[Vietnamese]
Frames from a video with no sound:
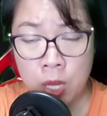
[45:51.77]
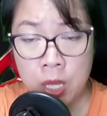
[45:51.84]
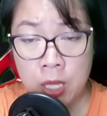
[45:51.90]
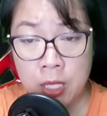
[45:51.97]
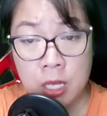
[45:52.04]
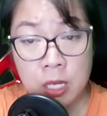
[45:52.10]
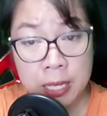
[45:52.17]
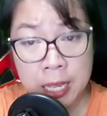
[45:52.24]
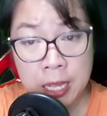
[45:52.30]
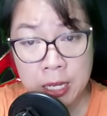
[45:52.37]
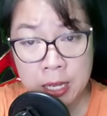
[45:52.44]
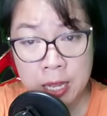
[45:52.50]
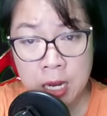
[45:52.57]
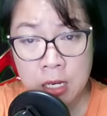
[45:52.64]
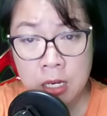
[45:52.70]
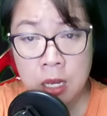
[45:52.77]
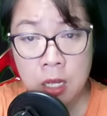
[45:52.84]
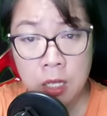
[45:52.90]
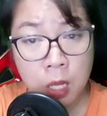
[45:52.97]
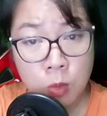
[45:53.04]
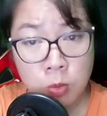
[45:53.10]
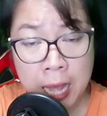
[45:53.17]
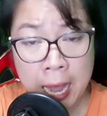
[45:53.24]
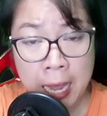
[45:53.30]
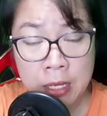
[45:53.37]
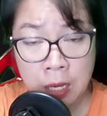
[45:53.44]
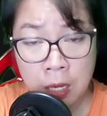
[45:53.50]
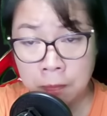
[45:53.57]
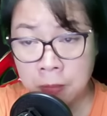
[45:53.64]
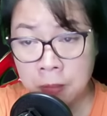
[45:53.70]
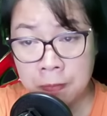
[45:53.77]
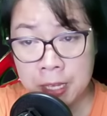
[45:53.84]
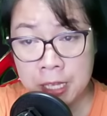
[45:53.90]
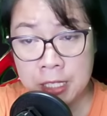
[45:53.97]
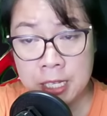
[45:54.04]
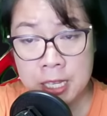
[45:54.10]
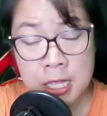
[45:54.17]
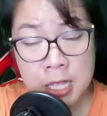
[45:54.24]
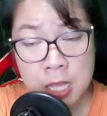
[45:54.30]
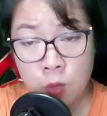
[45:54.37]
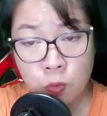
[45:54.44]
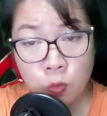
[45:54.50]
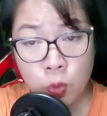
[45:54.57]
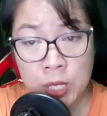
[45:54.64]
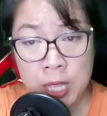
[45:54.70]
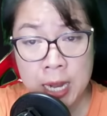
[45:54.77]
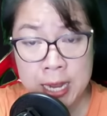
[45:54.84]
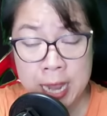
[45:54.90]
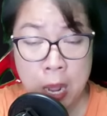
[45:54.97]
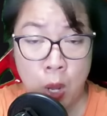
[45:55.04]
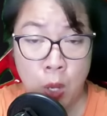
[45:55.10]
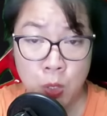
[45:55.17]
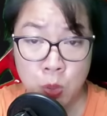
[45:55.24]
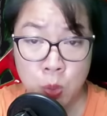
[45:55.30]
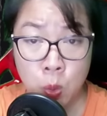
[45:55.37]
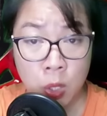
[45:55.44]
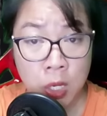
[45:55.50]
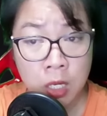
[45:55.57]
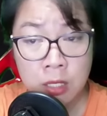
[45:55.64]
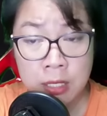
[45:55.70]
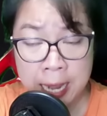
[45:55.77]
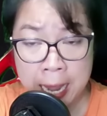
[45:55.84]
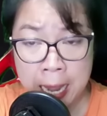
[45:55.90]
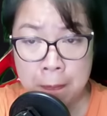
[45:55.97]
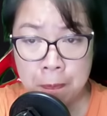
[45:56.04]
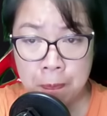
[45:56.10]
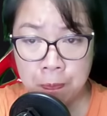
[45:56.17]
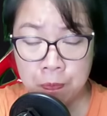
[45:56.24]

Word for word: nhưng ít nhất không ai hợp với vị trí thiếu phu nhân nhà họ dụ hơn em.